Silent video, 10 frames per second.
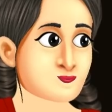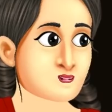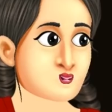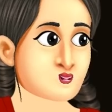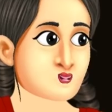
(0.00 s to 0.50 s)

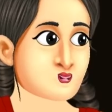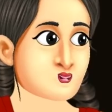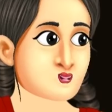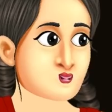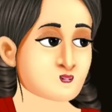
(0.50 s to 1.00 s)
अरे
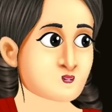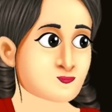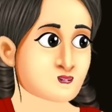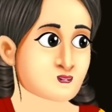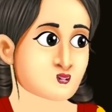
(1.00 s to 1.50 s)
ये
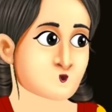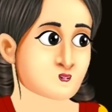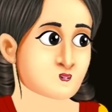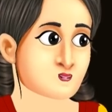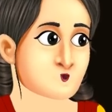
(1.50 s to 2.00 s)
क्या हंगामा
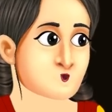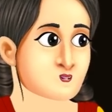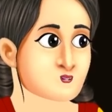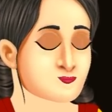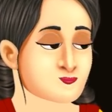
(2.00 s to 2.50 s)
हो रहा
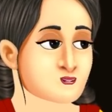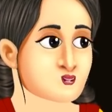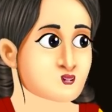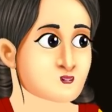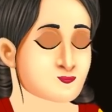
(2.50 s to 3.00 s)
है
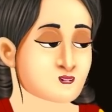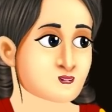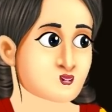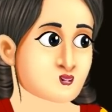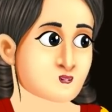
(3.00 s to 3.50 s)
इतना
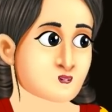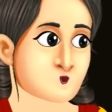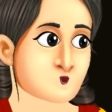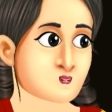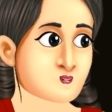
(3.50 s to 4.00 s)
जोर जोर से
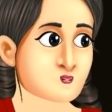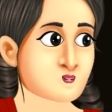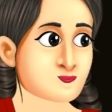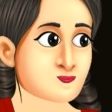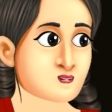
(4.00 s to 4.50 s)
सब क्यों
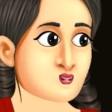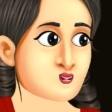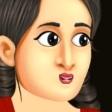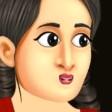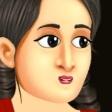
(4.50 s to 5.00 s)
चिल्ला रहे
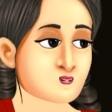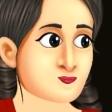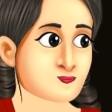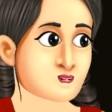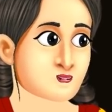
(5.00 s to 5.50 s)
हैं
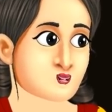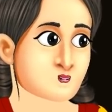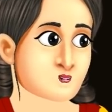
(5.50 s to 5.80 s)
जाकर देखती हूँ